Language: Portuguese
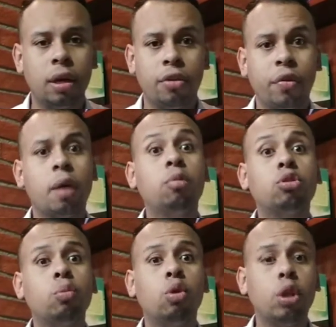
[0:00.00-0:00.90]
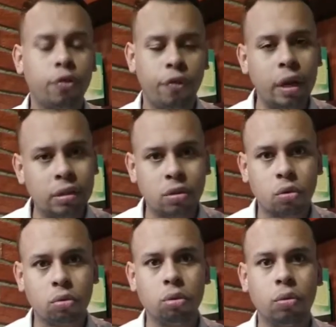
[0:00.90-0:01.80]
Ficamos muito felizes
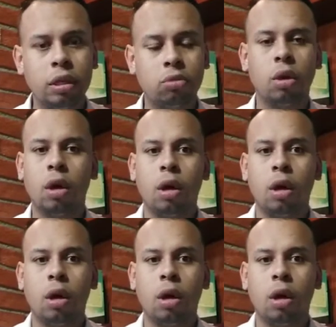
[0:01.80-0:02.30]
com tudo isso.